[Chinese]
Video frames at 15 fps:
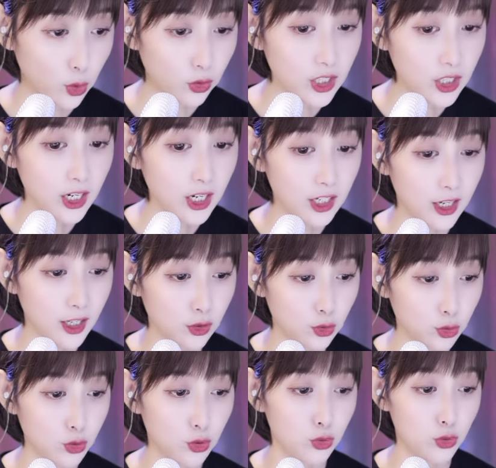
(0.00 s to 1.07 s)
是吧？有的
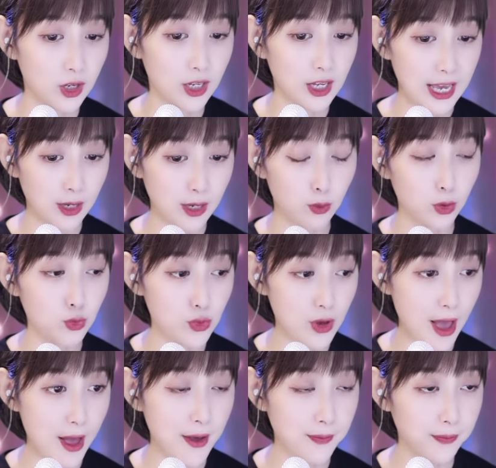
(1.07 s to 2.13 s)
人呢，就是说，哎，
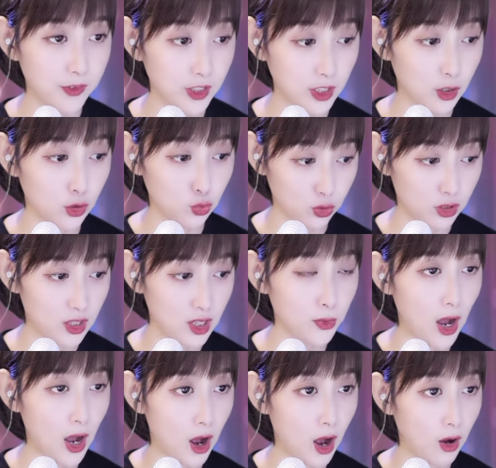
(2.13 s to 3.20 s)
我语言这个
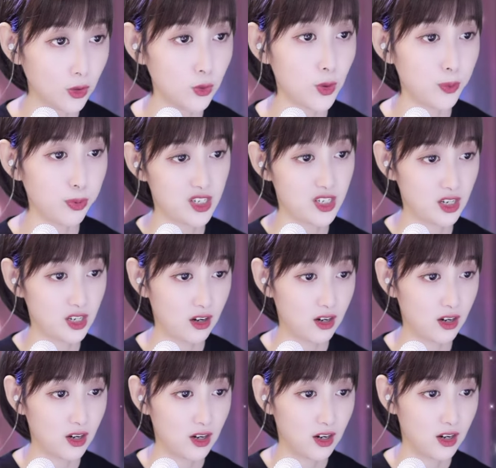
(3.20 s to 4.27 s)
组织的不好，那我不
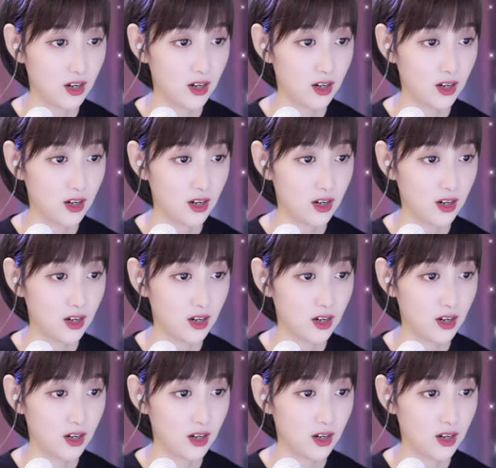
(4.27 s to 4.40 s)
吱声